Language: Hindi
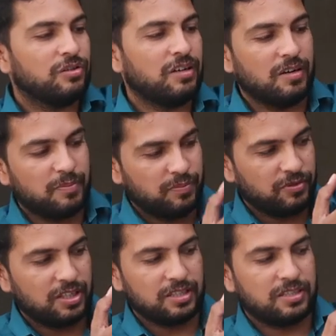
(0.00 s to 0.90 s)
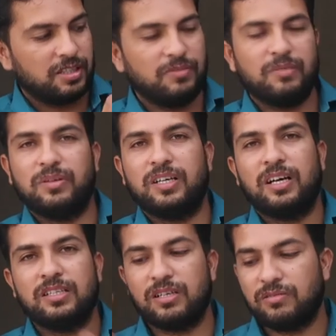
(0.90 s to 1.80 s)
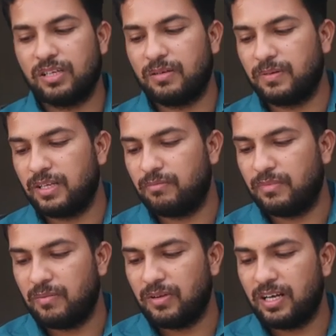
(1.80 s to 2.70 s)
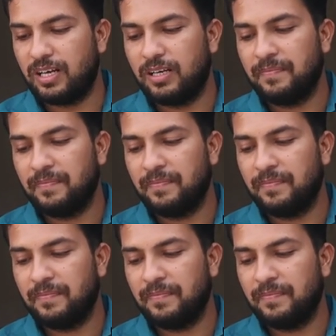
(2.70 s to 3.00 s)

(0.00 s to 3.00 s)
तो आप पूरे रास्ते में बिखरा जाओगे अपना मामला